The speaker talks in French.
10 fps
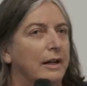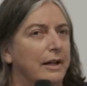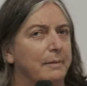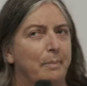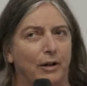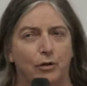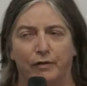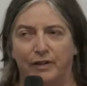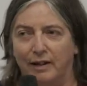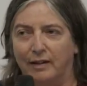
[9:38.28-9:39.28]
ils
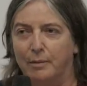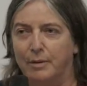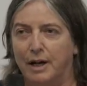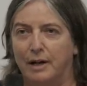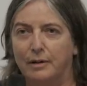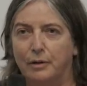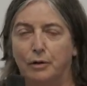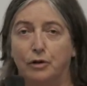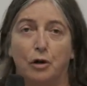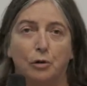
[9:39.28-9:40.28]
perçoivent très très bien,
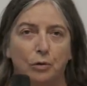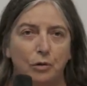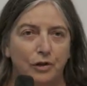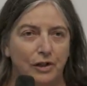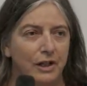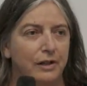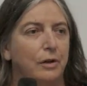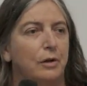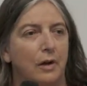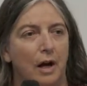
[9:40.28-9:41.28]
euh, sans qu'on le dise,
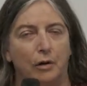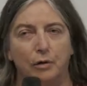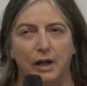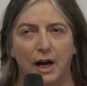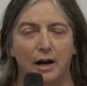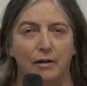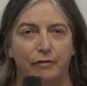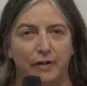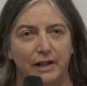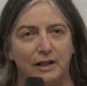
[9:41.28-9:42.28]
euh, un regard en
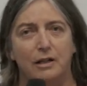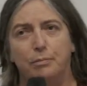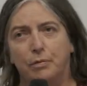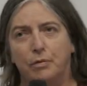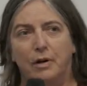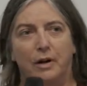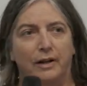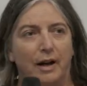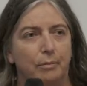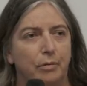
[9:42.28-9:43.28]
face qui peut euh,
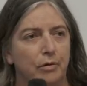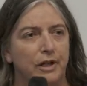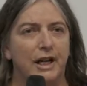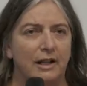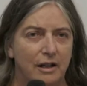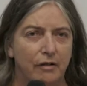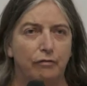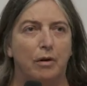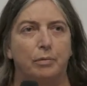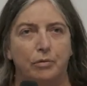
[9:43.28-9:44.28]
être un peu
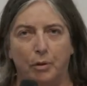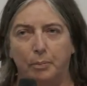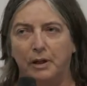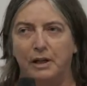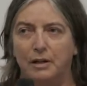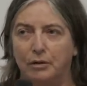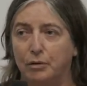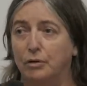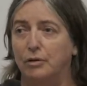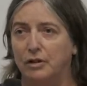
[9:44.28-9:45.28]
négatif ou un peu surpris
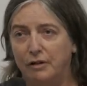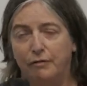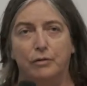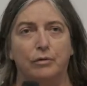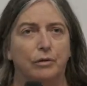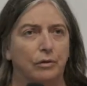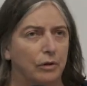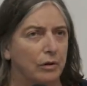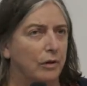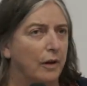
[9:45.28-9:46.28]
de ce qu'ils font.
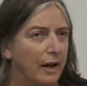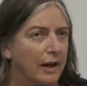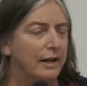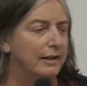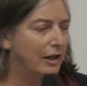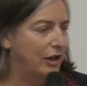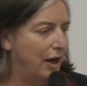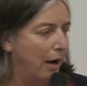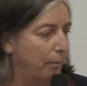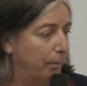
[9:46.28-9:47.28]
Donc ça,
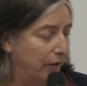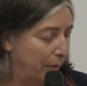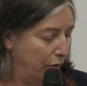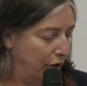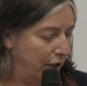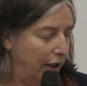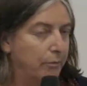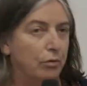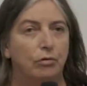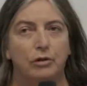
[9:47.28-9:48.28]
génère, ça peut générer
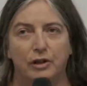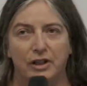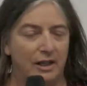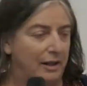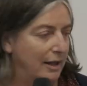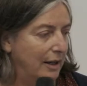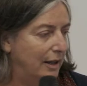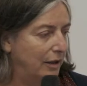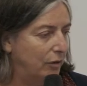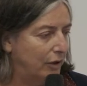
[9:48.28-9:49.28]
beaucoup
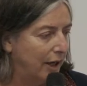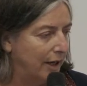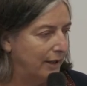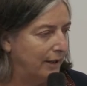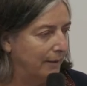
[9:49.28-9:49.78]
d'anxiété et de stress.